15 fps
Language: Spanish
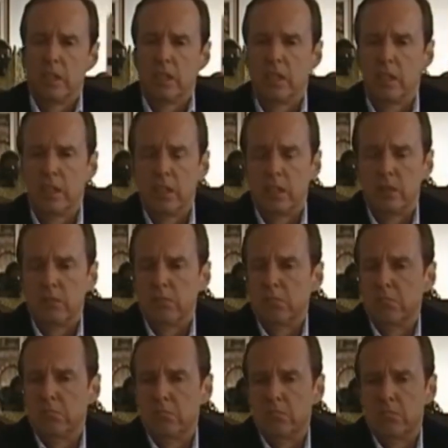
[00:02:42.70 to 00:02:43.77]
eh,
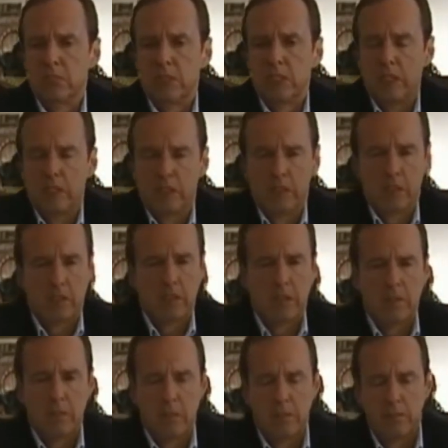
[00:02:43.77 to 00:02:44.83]

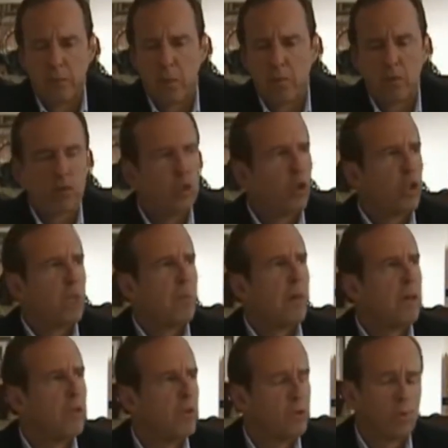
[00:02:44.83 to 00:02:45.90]
de proporciones
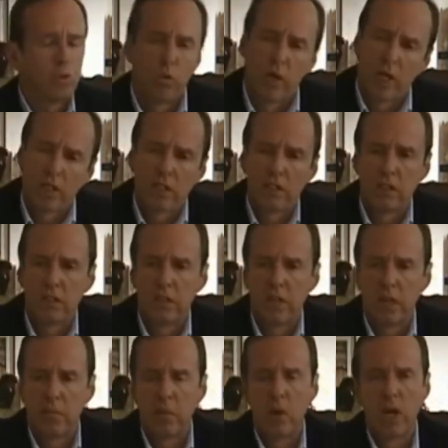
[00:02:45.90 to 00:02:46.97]
mayúsculas y
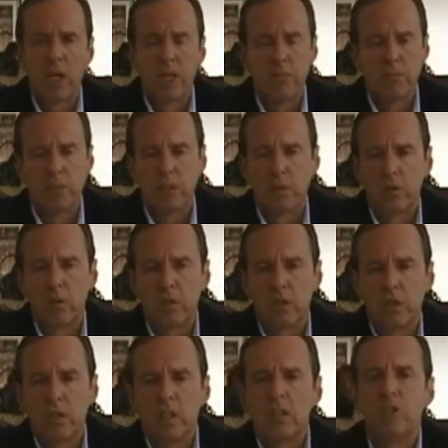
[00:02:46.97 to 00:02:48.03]
apocalíptico
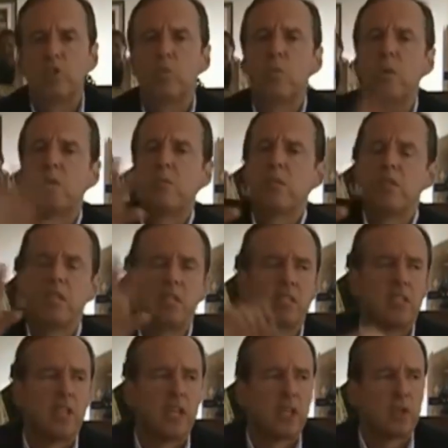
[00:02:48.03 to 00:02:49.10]
y tú
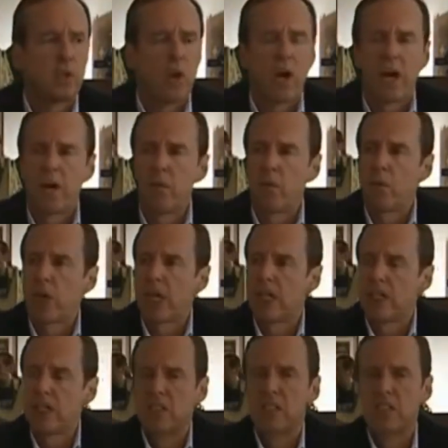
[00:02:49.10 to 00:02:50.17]
permitiste que eso haga Evo
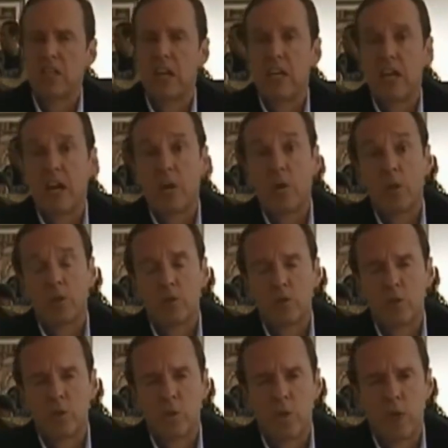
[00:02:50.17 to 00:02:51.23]
Morales desde allá cuando
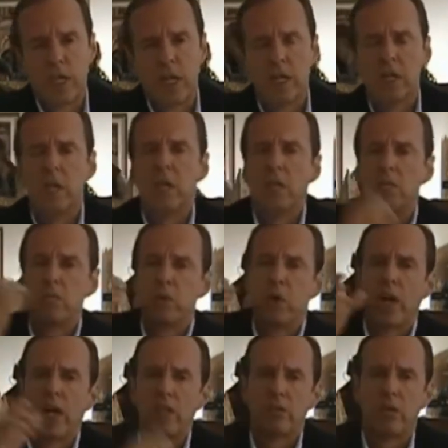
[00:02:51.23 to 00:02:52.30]
estuvo allá,
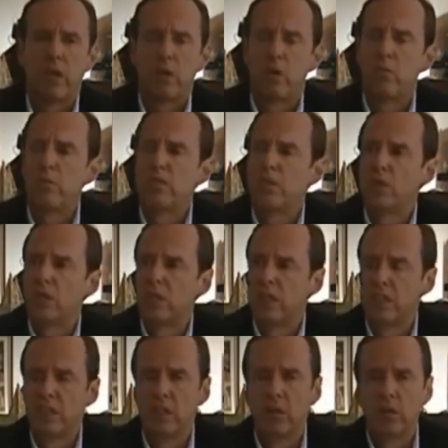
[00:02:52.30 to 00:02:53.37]
violando las convenciones de
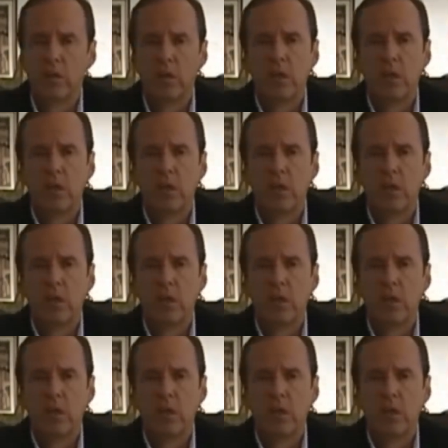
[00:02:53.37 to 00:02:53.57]
asilo.